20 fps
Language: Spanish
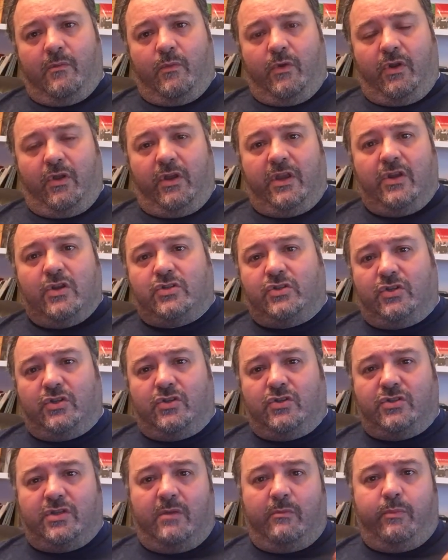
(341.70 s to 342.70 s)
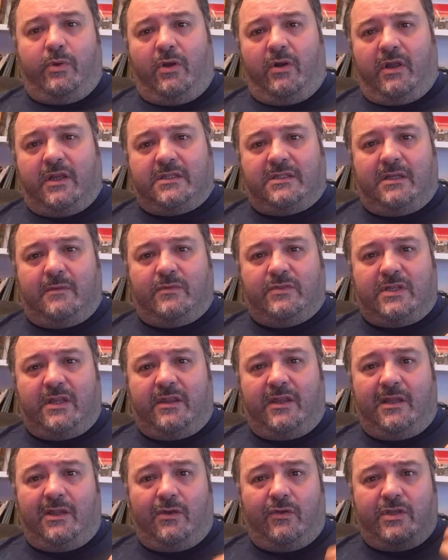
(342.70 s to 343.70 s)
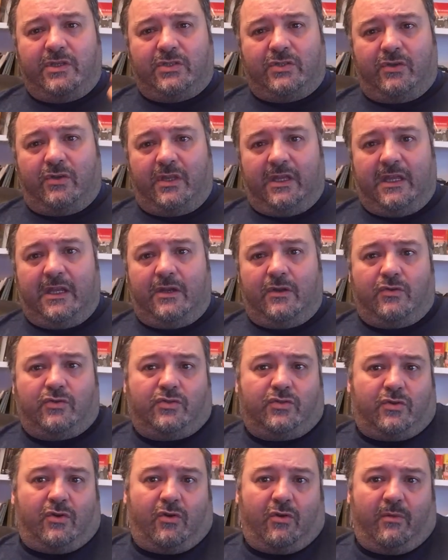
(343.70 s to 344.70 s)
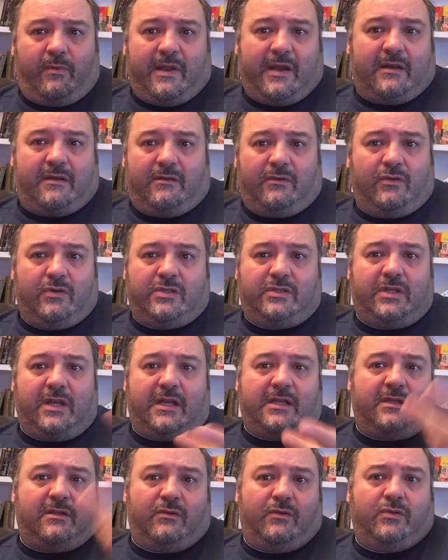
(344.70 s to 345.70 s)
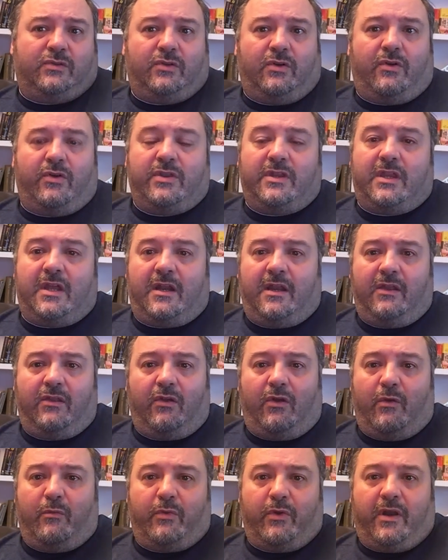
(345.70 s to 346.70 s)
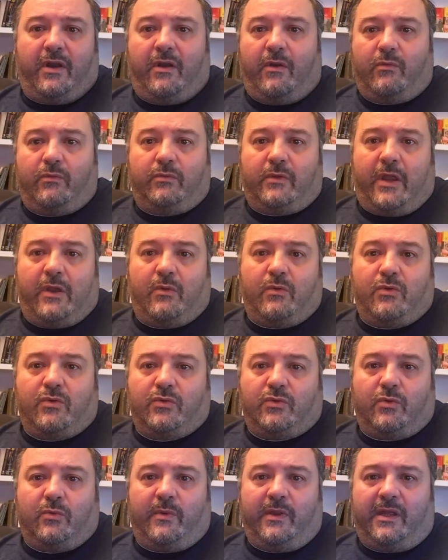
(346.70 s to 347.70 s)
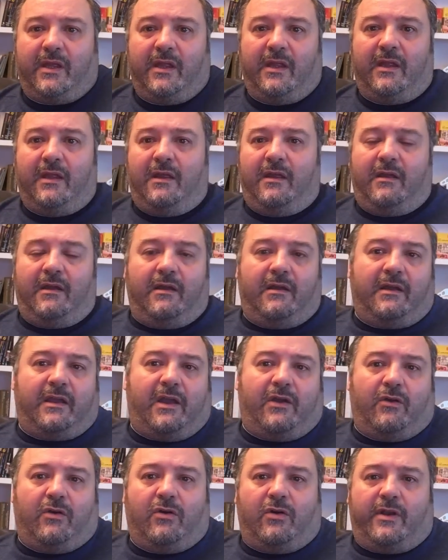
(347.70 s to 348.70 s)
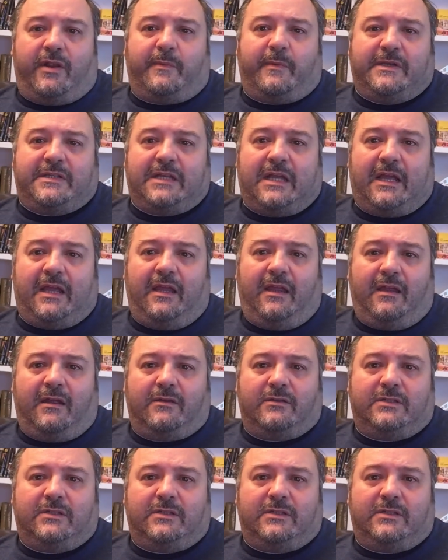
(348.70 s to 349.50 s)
Bueno, y nosotros los del porno que estamos haciendo eso y nos roban nuestra, nuestro contenido y lo ponen en un, YouTube, ¿qué cojones pasa aquí?